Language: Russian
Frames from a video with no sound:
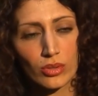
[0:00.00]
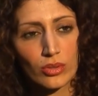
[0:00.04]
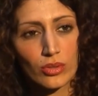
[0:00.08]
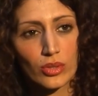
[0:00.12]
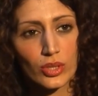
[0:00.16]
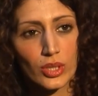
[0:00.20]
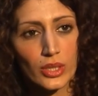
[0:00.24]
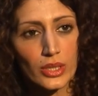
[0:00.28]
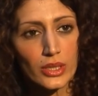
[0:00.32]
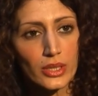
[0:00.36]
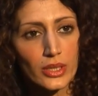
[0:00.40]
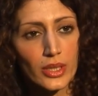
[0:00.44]

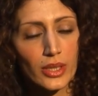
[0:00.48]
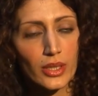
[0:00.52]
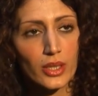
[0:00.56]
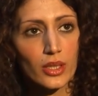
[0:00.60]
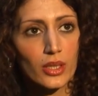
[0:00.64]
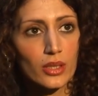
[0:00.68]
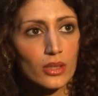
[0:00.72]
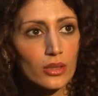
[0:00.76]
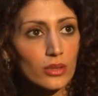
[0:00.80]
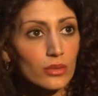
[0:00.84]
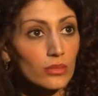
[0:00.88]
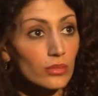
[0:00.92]
Человек
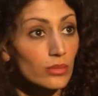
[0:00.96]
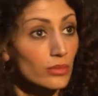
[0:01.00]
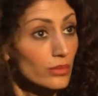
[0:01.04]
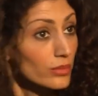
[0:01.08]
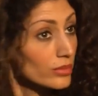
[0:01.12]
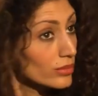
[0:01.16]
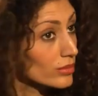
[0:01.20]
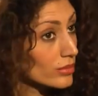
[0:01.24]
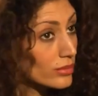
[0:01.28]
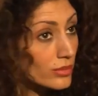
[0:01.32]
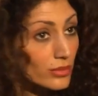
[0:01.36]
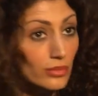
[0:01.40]
скорее,
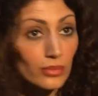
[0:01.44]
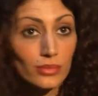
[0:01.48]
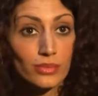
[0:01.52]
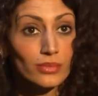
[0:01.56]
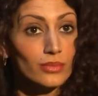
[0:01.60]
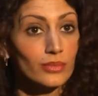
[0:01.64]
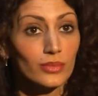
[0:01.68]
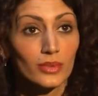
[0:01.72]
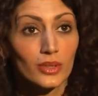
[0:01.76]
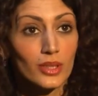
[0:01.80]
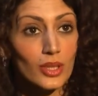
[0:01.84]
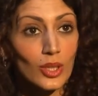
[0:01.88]

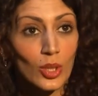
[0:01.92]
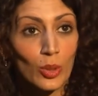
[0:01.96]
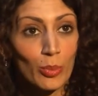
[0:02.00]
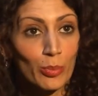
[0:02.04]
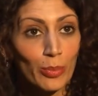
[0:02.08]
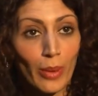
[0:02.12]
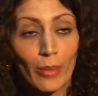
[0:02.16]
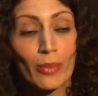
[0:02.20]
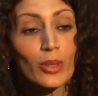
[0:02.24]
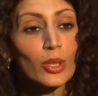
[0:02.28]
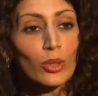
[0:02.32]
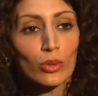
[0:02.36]
не знаю,
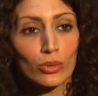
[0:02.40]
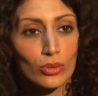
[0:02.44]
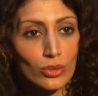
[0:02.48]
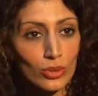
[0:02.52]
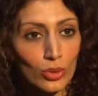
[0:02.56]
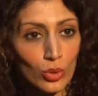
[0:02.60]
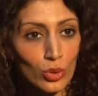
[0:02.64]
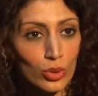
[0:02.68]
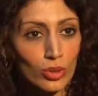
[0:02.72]
помрет, но